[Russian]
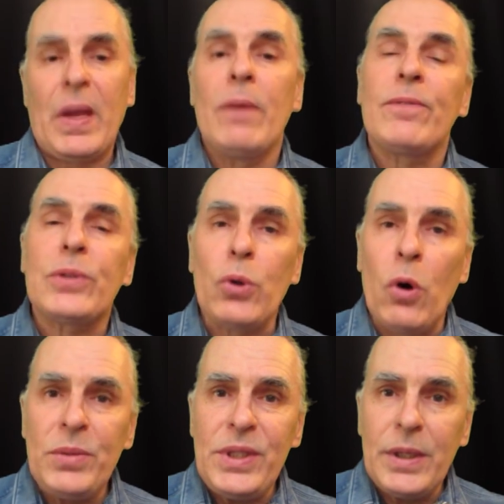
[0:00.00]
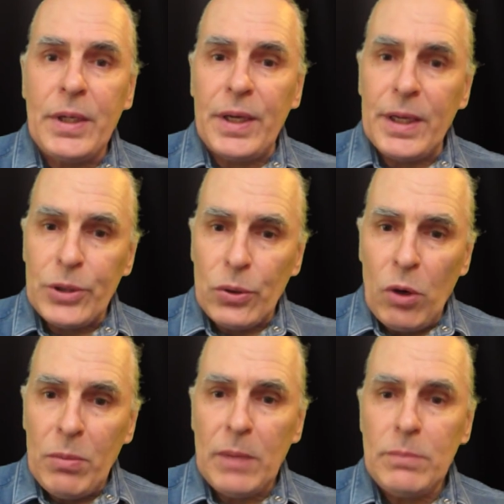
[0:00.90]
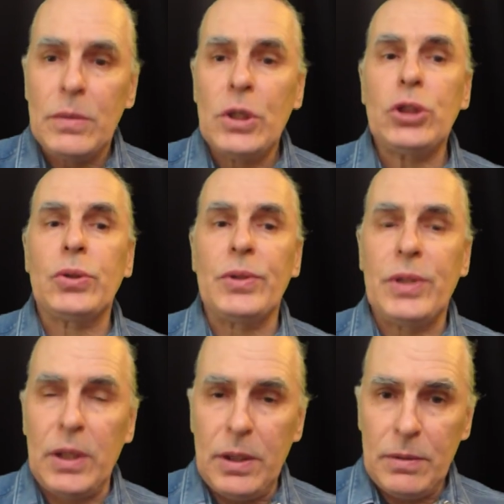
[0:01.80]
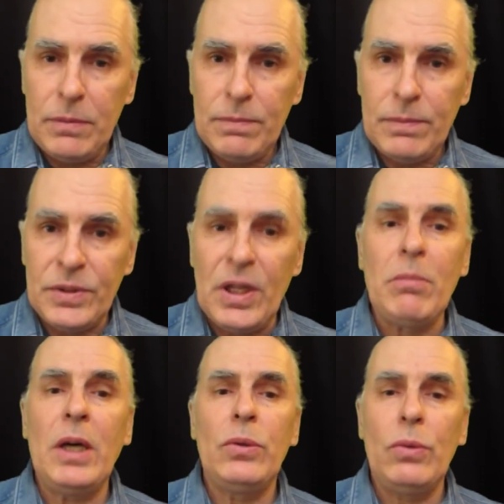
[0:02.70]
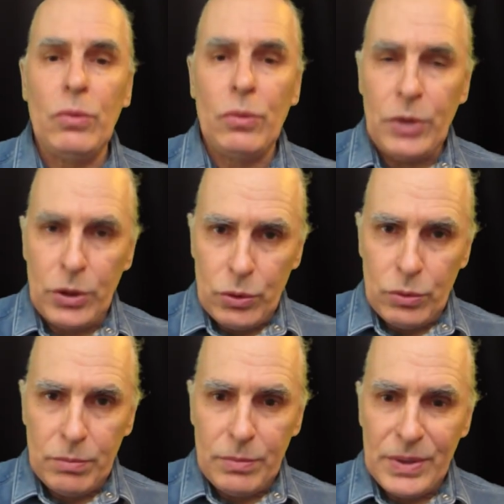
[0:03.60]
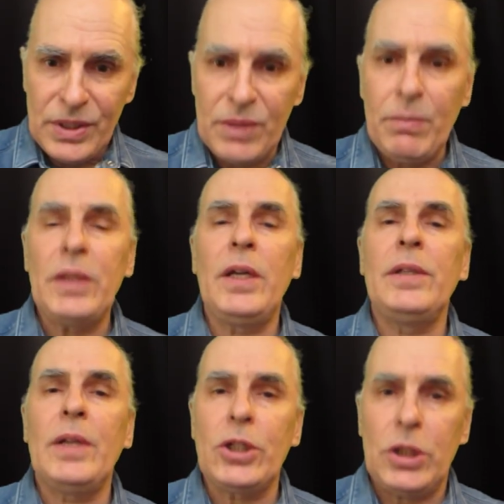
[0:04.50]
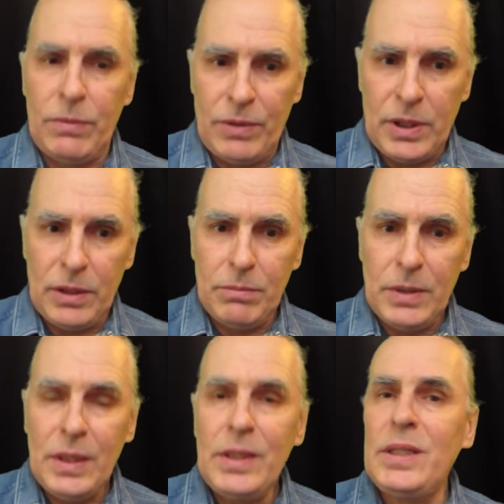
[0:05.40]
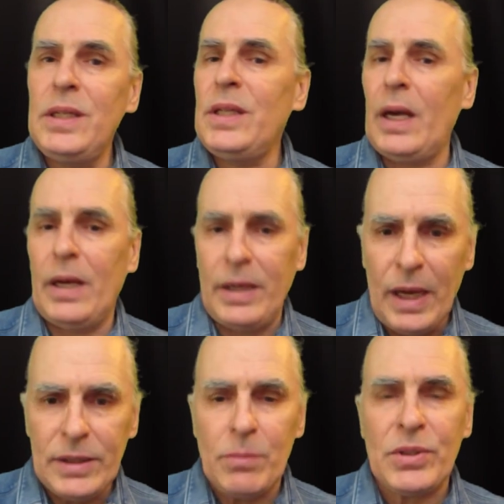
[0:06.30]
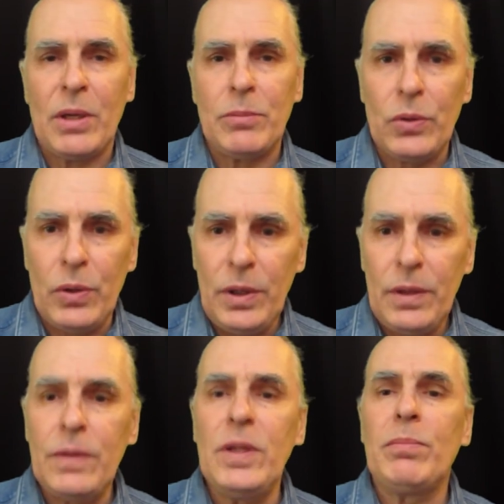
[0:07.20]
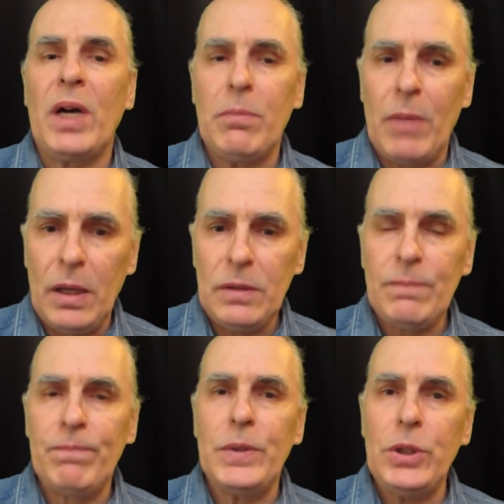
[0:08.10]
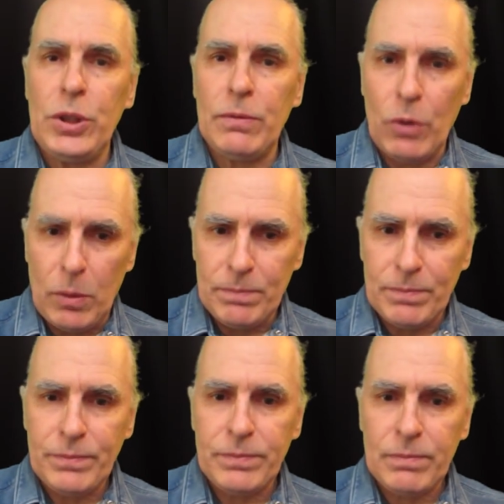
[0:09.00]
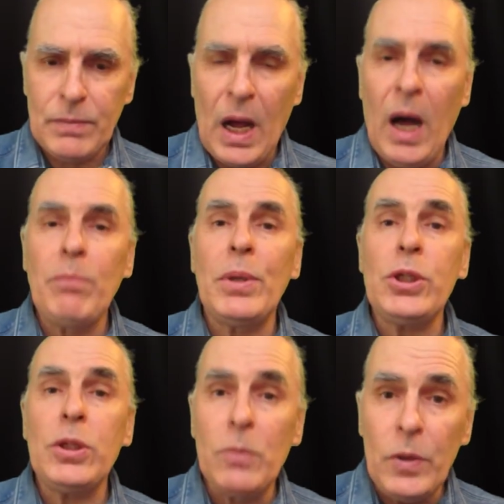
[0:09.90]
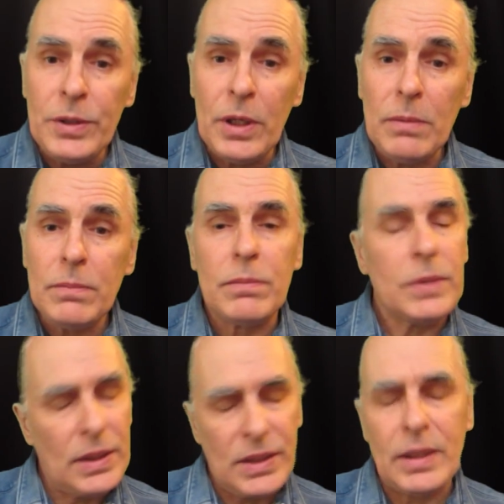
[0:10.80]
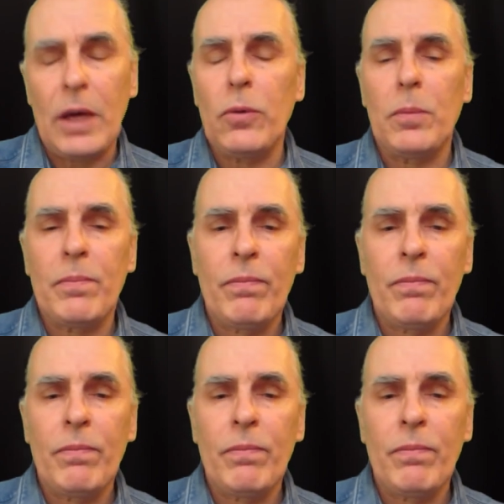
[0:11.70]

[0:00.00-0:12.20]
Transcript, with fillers: «В том секрет, Рома, что ты на мою удочку с моей наживкой, сидя рядом со мной, не поймал ничего. А почему это, не знаю».